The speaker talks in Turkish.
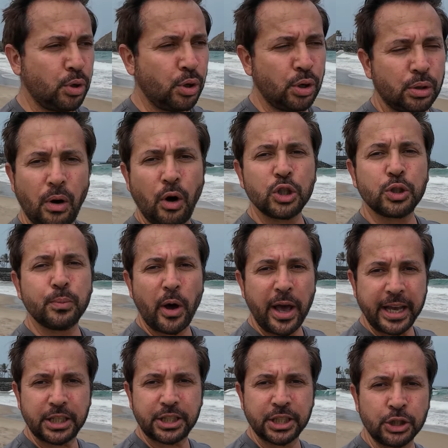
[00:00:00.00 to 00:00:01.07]
Bu Osmo
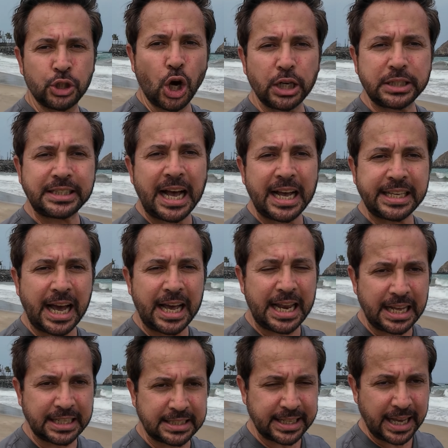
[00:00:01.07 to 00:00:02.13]
Action 4'ten
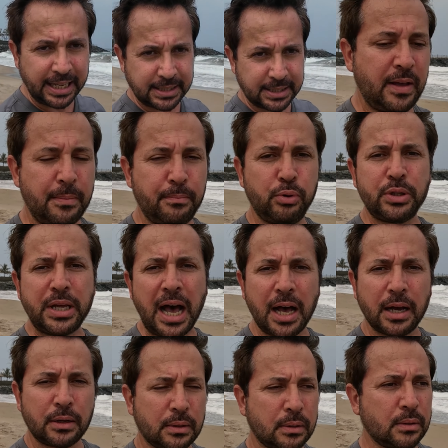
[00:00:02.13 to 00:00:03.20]
gelen ses. Ve bu
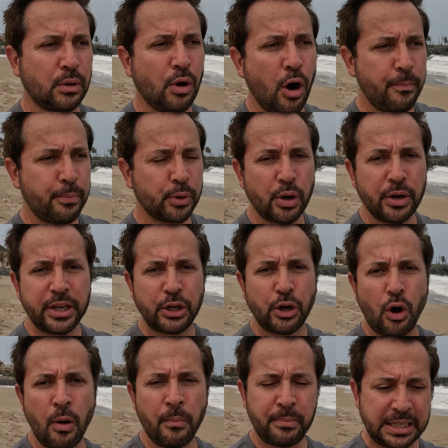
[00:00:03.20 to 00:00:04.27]
da GoPro
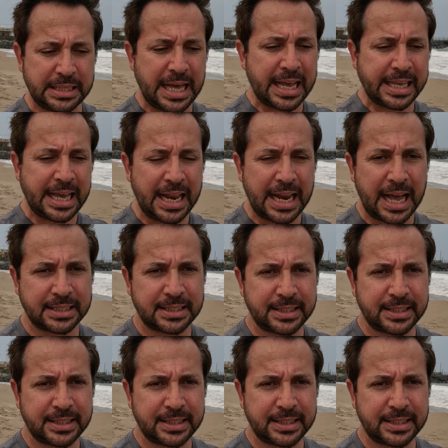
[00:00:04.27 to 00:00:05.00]
Hero 11'den gelen